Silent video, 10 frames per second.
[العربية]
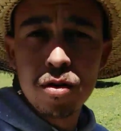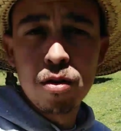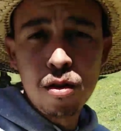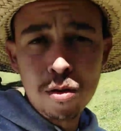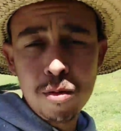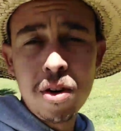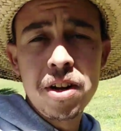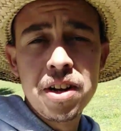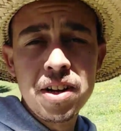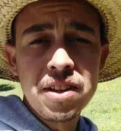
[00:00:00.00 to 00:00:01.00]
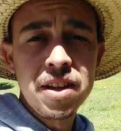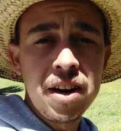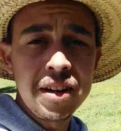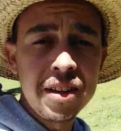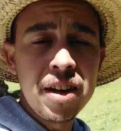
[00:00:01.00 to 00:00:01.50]
الامور اللي كان كيدير
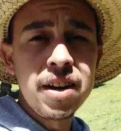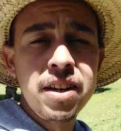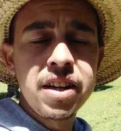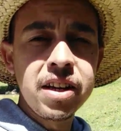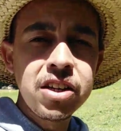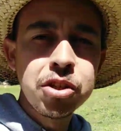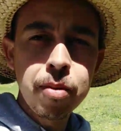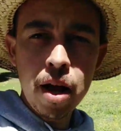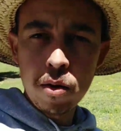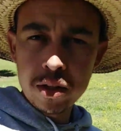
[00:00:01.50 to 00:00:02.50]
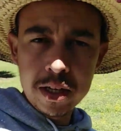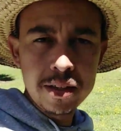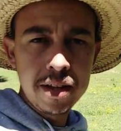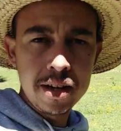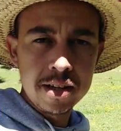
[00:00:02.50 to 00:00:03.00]
العطار يعني كان كيجيب الحلوه ديال
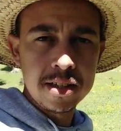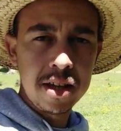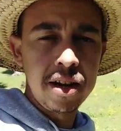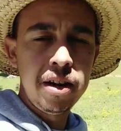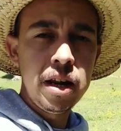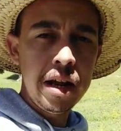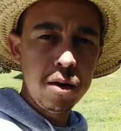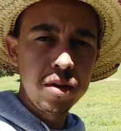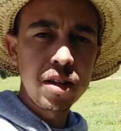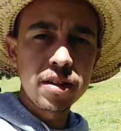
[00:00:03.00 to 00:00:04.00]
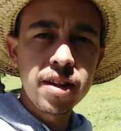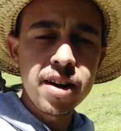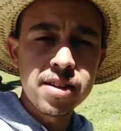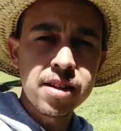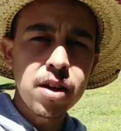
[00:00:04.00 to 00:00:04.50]
الدراري الصغار يعني الحلوه ديال
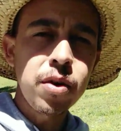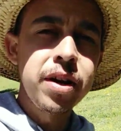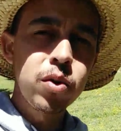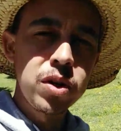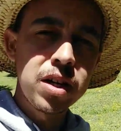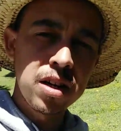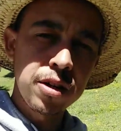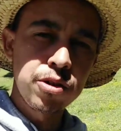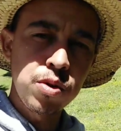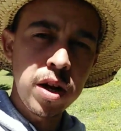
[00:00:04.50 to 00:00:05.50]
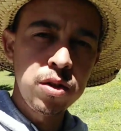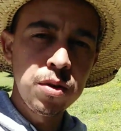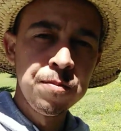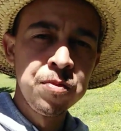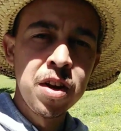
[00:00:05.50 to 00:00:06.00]
الدراري الصغار حنا كنا كنخرجوا لعندو